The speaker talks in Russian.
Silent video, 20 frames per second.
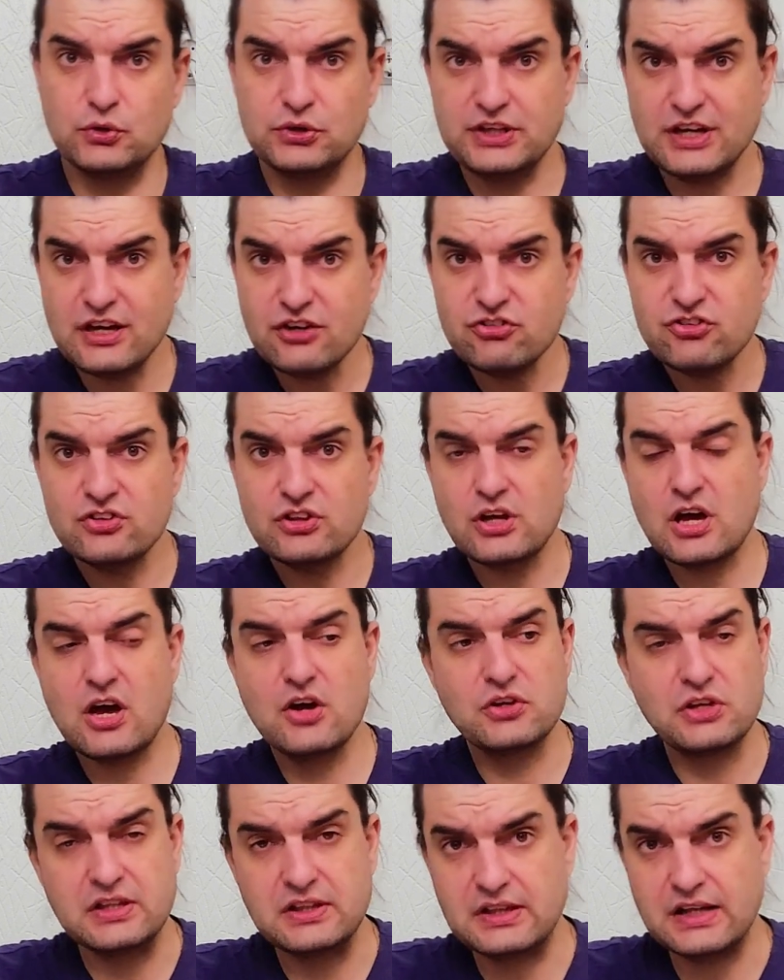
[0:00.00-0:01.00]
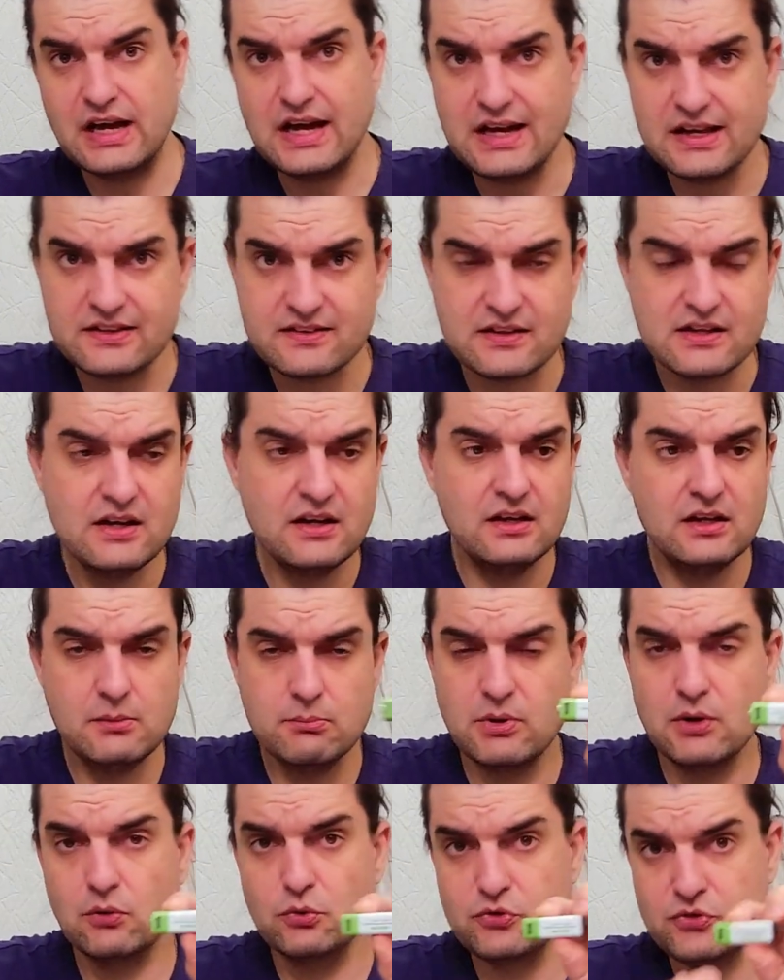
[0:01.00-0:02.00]
Вот я считаю, китаец
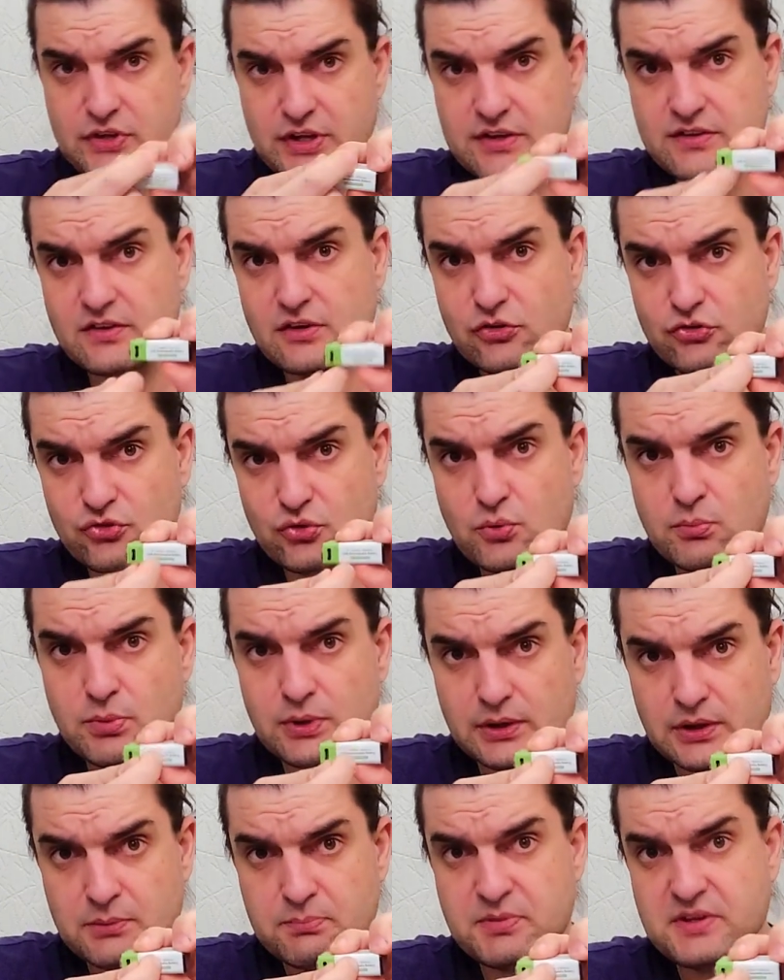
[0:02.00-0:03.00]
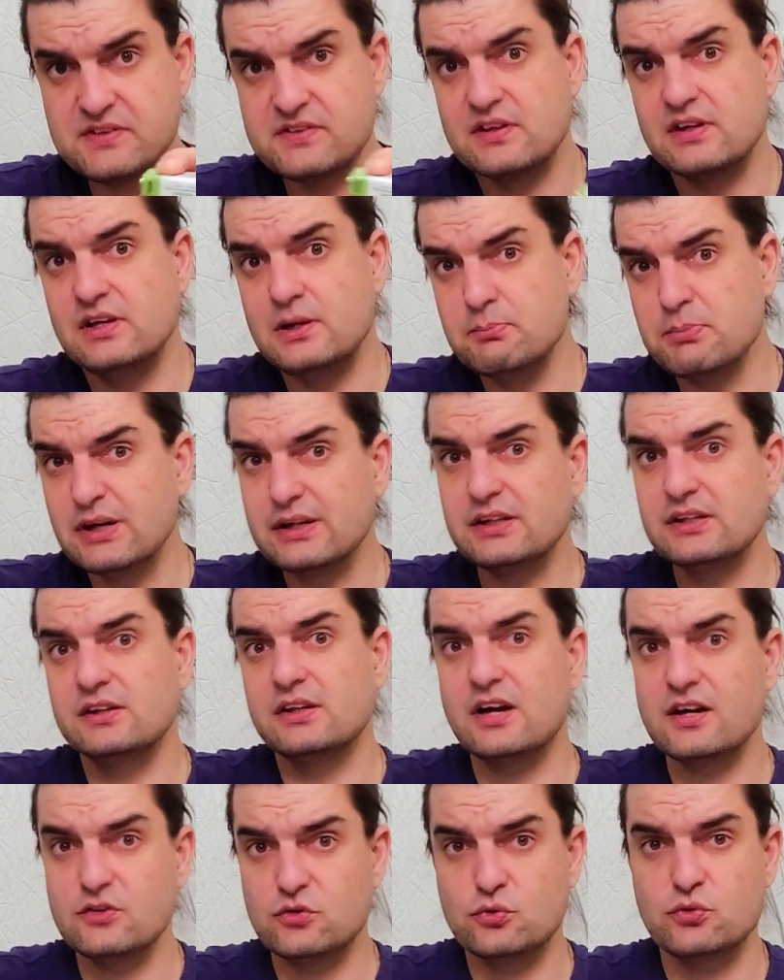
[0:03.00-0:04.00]
либо вот здесь должно быть написано, либо
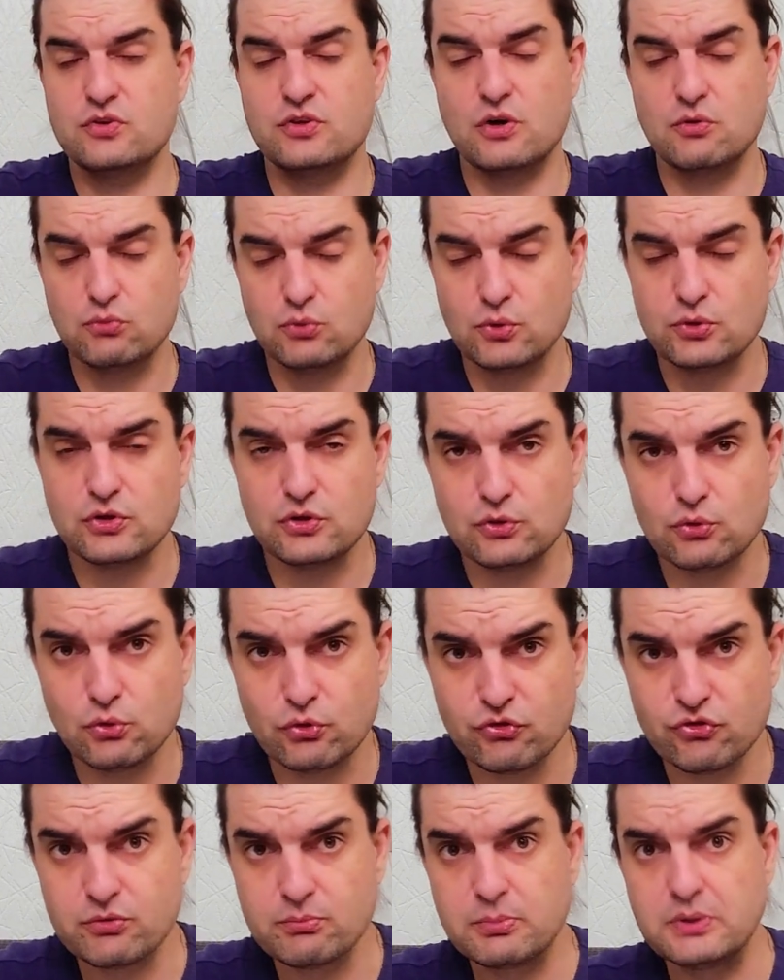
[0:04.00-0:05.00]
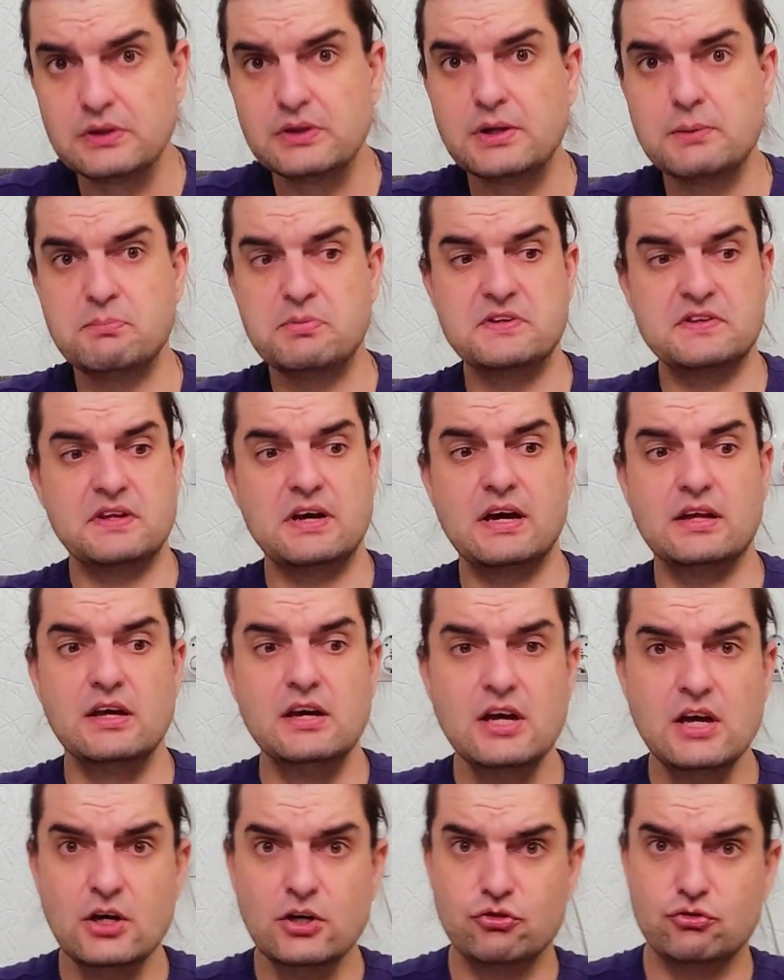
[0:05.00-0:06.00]
китайцу у себя в лоте должен был
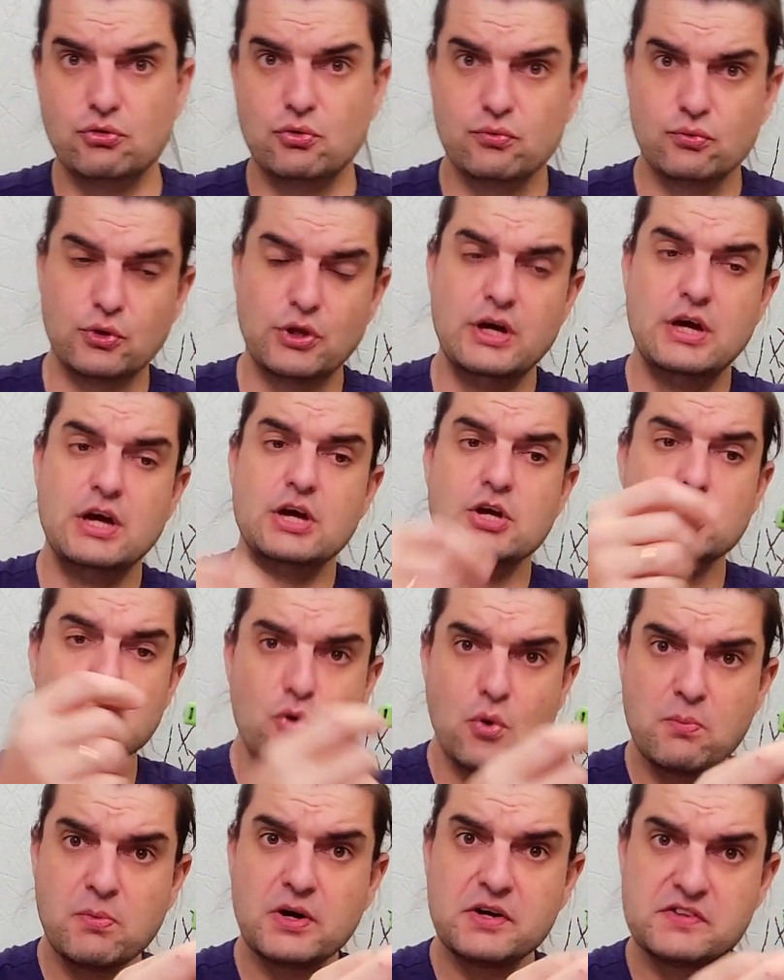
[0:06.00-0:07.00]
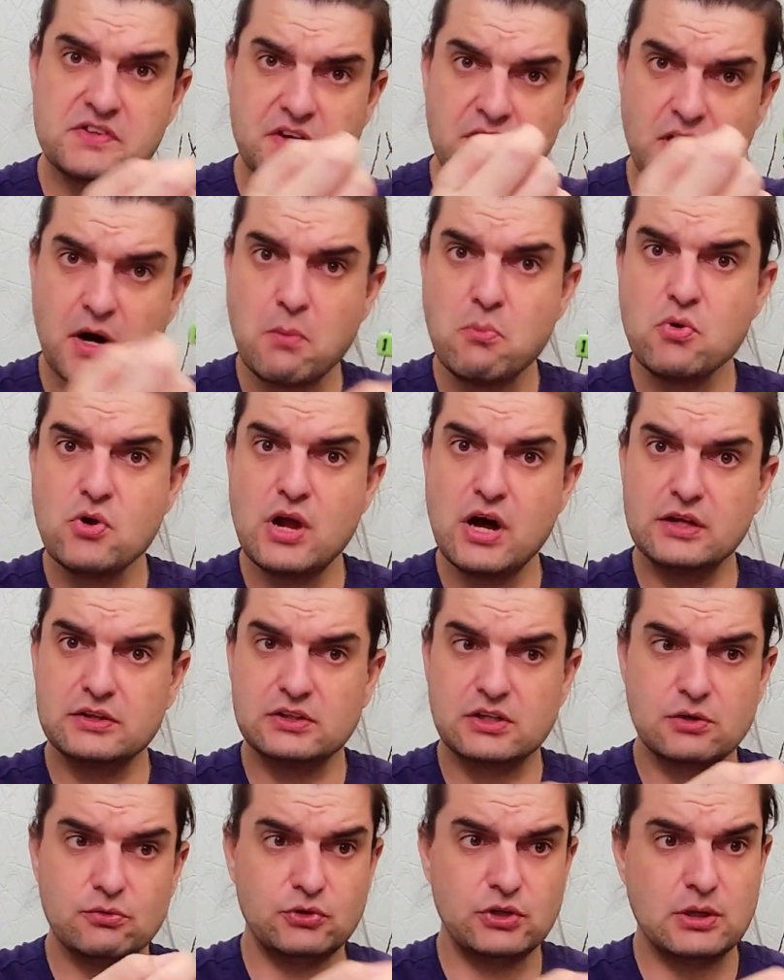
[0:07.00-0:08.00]
написать, что вот емкость
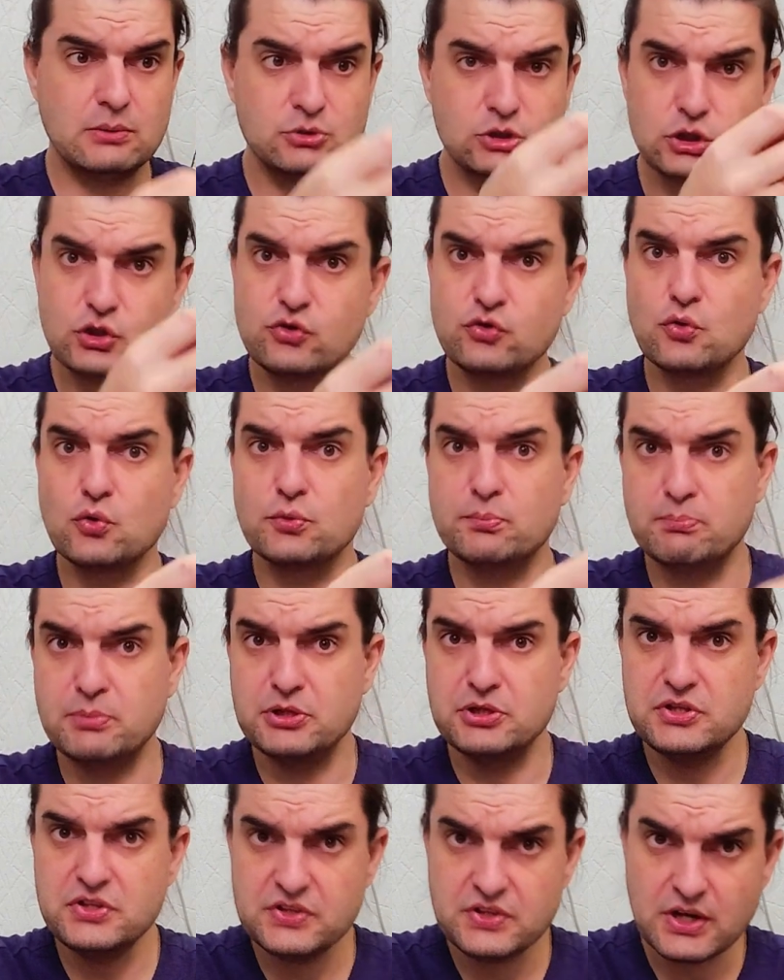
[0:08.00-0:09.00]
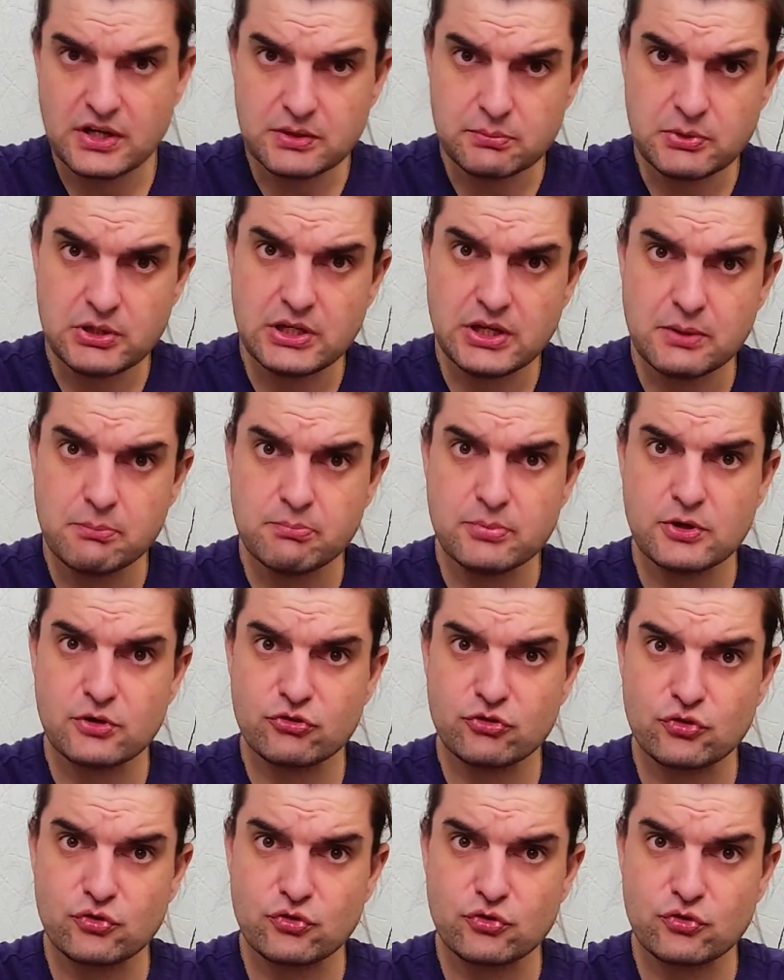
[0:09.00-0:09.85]
аккумуляторов там 650 мАч,